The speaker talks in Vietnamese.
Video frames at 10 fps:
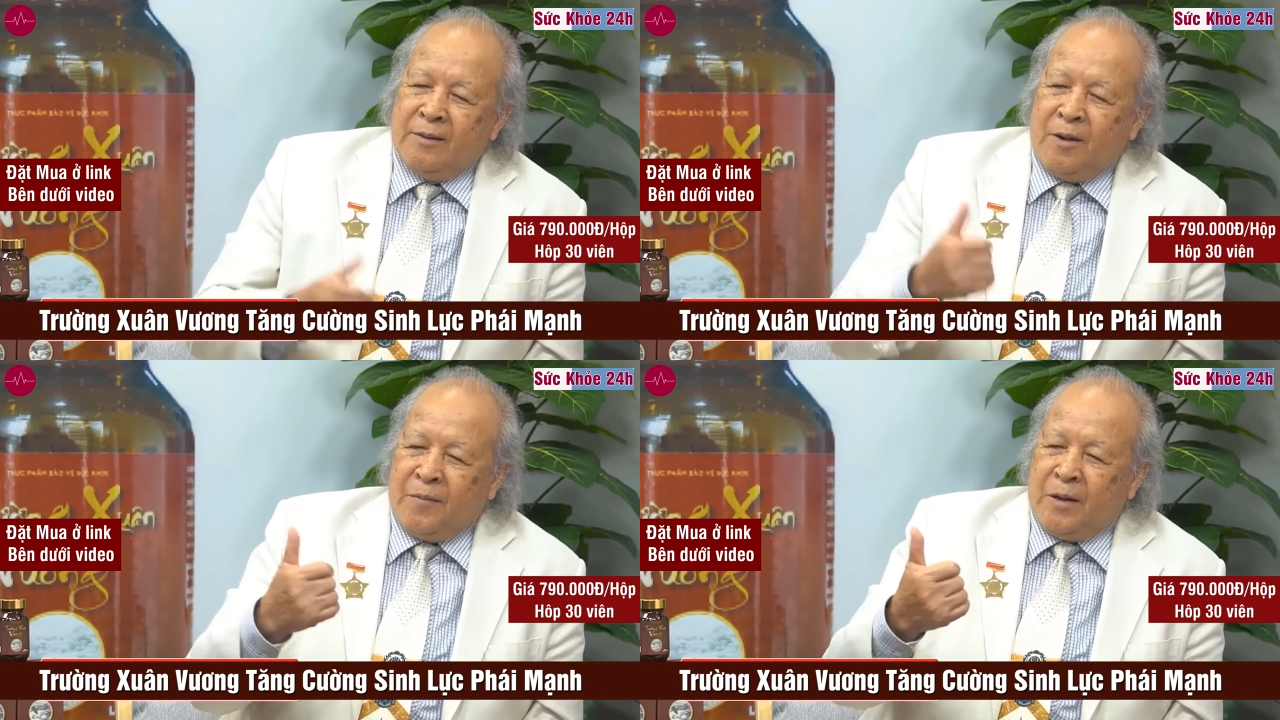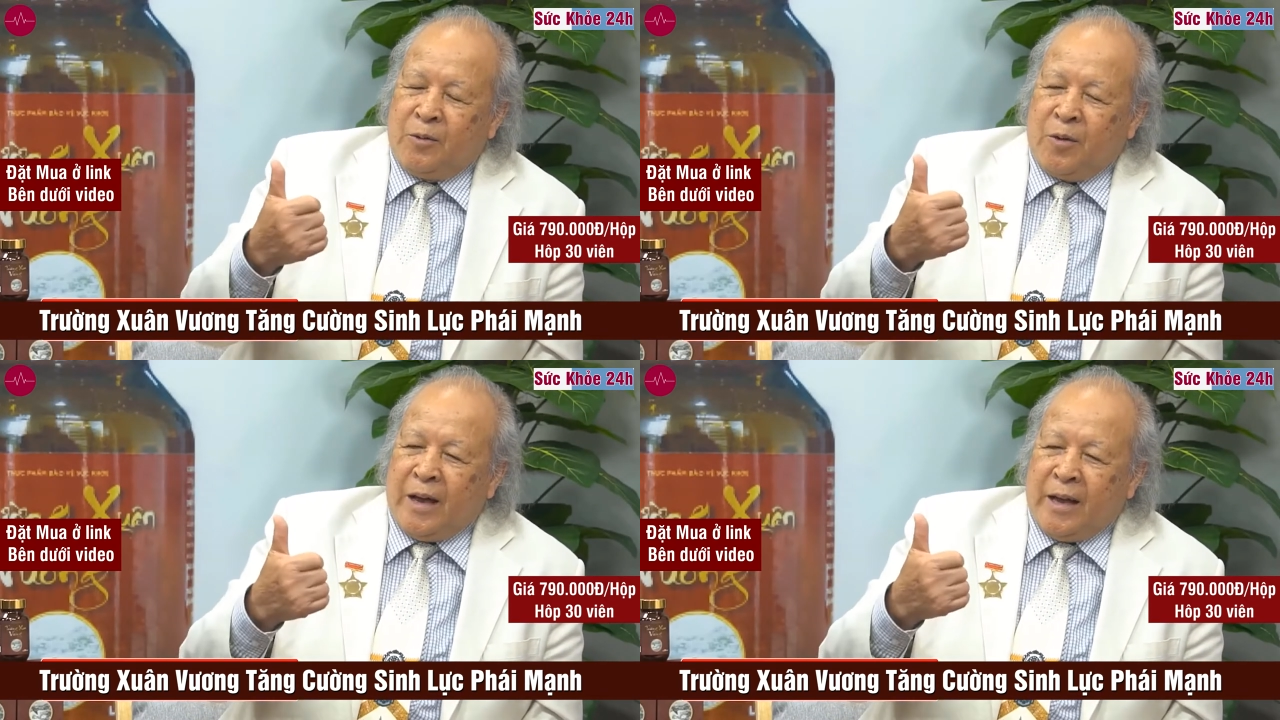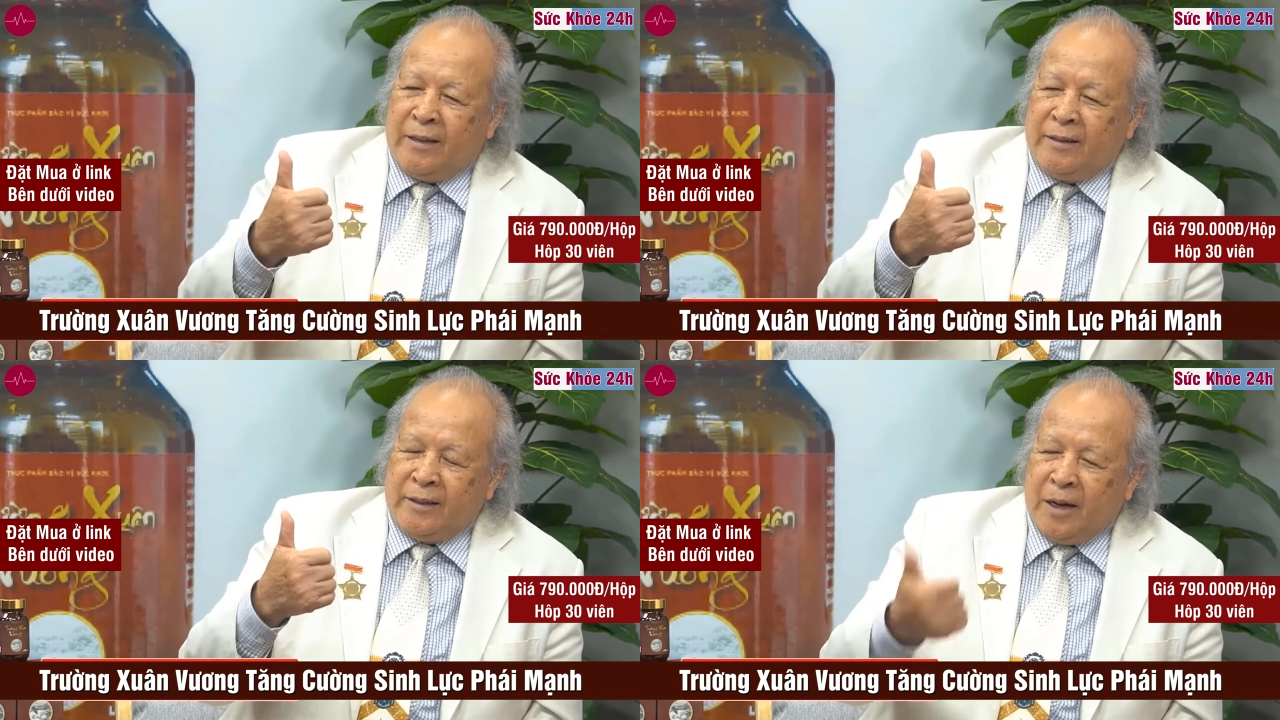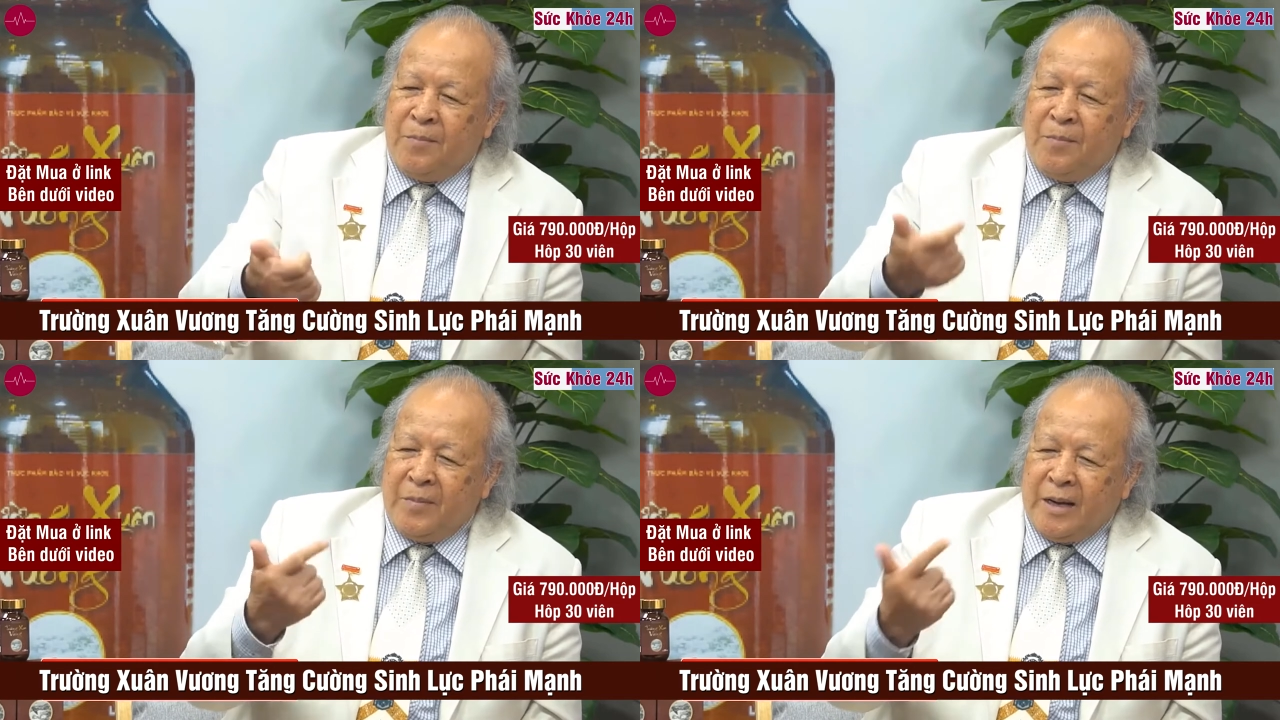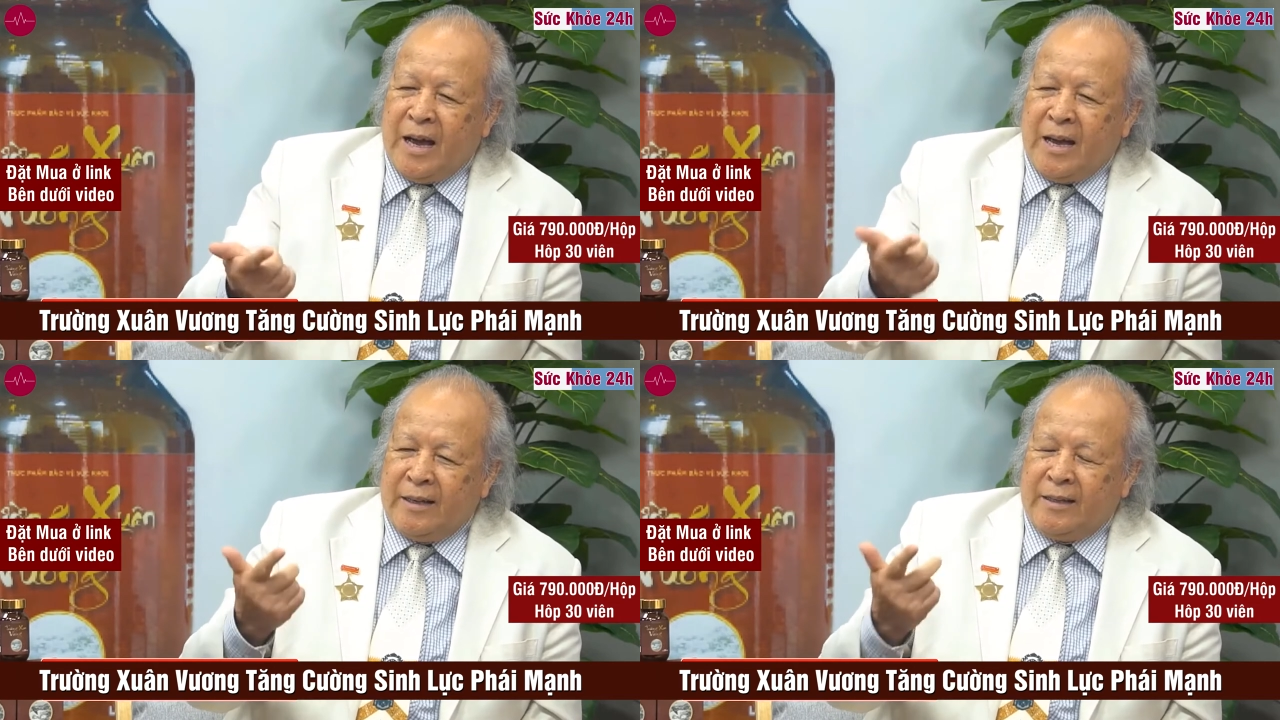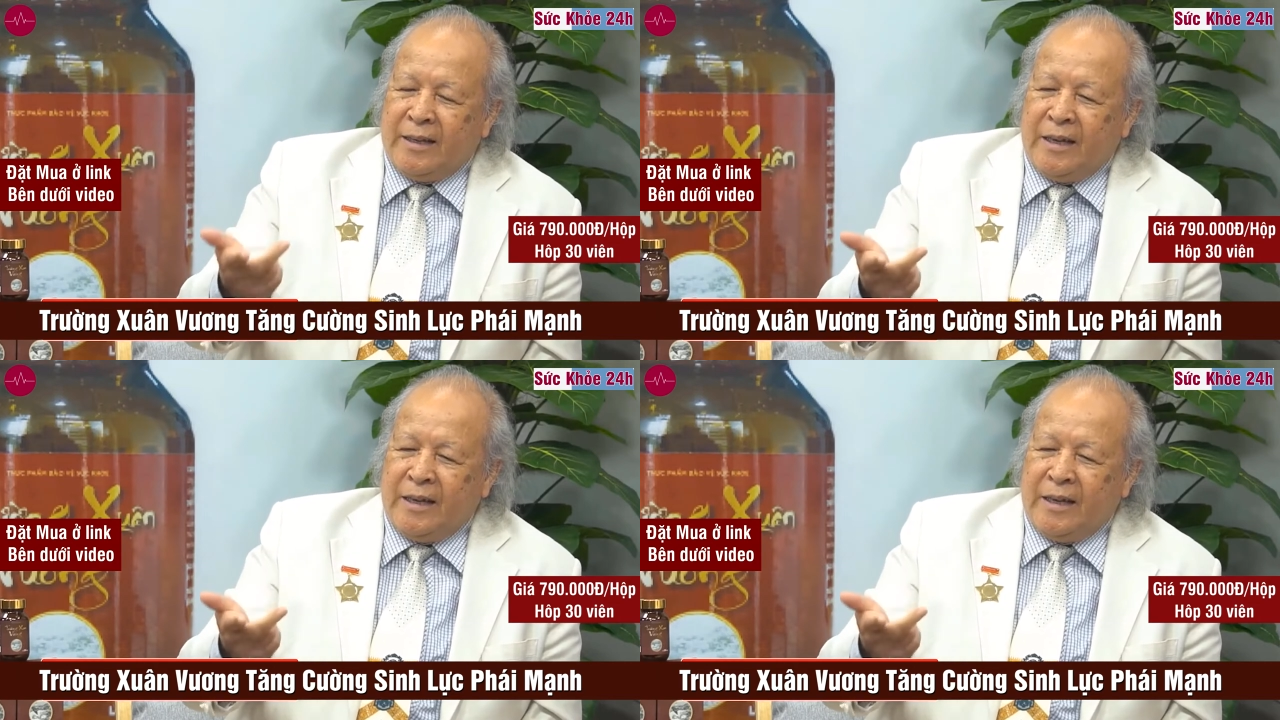nó phải khỏe, tâm, can,